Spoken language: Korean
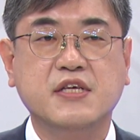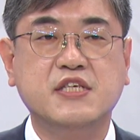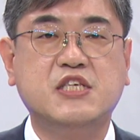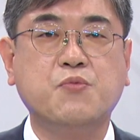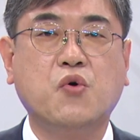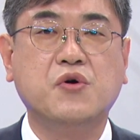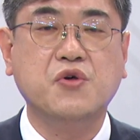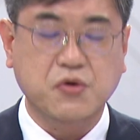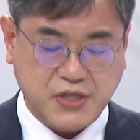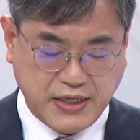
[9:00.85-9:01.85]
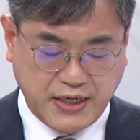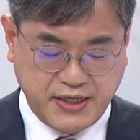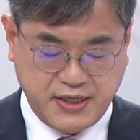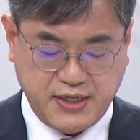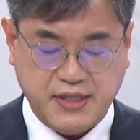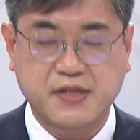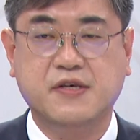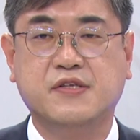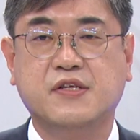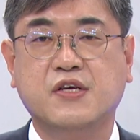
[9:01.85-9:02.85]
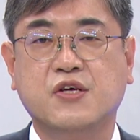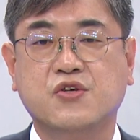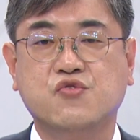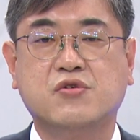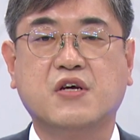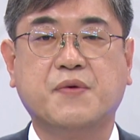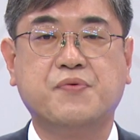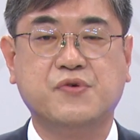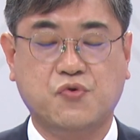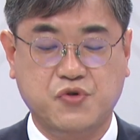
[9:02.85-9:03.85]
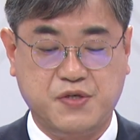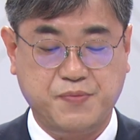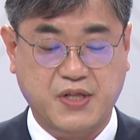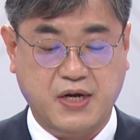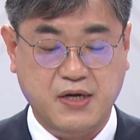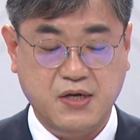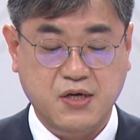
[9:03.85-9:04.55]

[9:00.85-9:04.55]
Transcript: 25의용사단이 있는 유서 깊은 곳입니다.